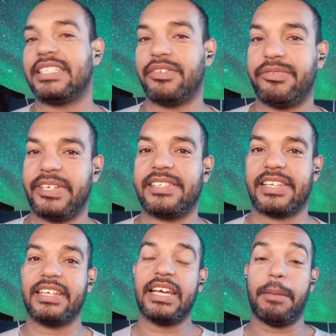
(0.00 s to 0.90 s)

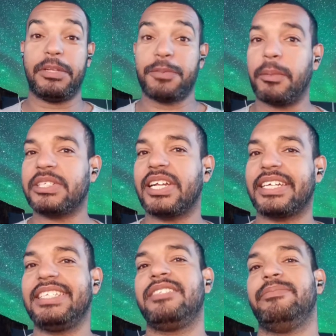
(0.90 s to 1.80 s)
defesa, principalmente na
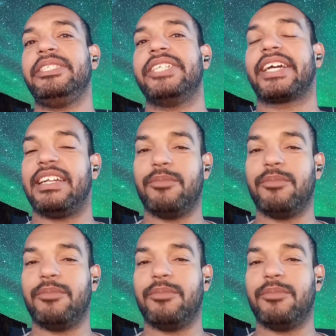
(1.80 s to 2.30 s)
grande mídia, cara.